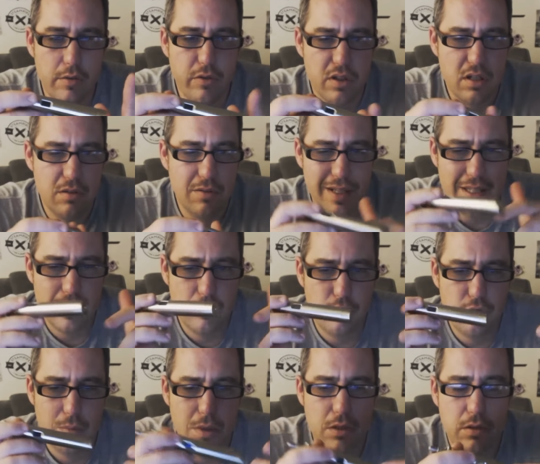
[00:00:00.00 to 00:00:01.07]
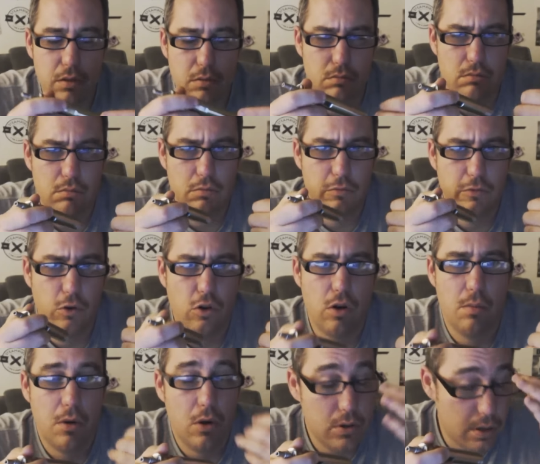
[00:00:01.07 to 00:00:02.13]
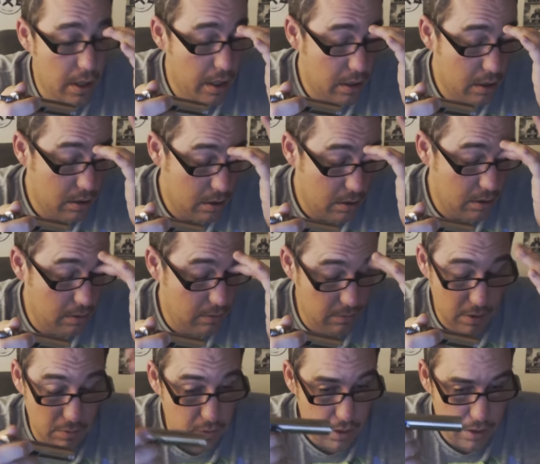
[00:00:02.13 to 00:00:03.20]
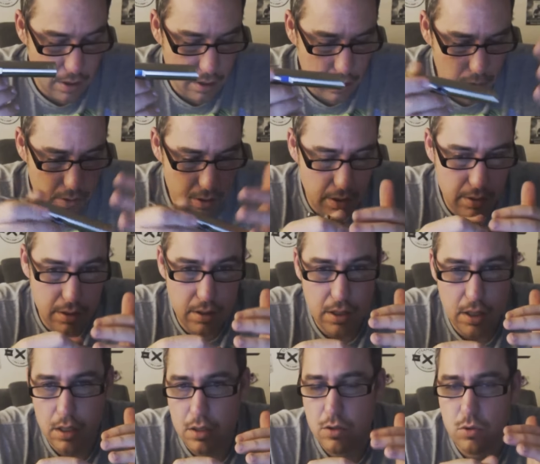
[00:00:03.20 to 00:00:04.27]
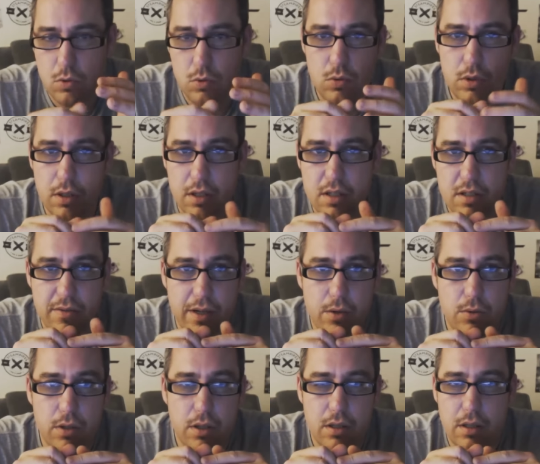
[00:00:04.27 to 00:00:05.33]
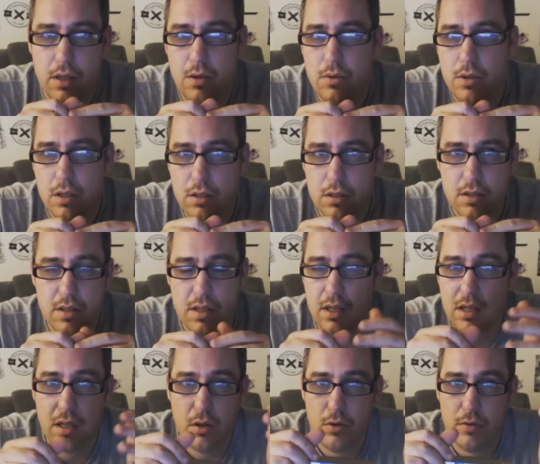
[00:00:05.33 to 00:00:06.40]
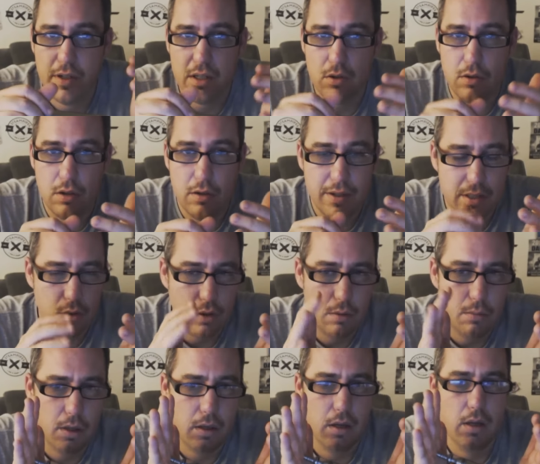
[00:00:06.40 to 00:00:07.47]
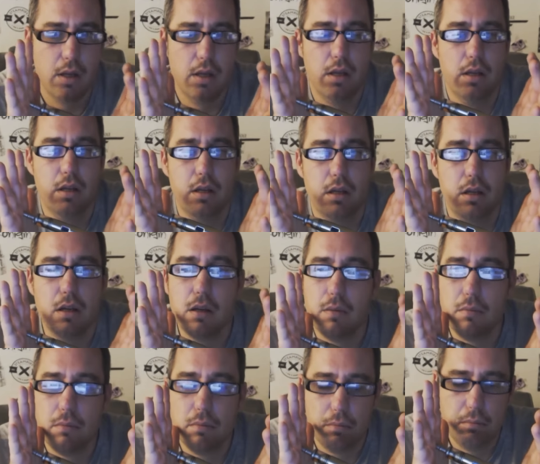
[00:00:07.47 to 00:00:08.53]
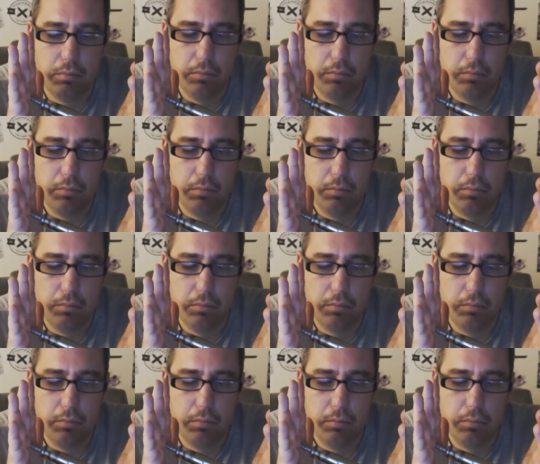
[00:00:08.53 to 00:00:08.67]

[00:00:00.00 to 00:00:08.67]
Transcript: Die 40 Watt sind für mich vollkommen ausreichend. Ihr wisst da draußen, der Trend geht zu 100, 200, 310 Kilowatt oder was auch immer. Ähm,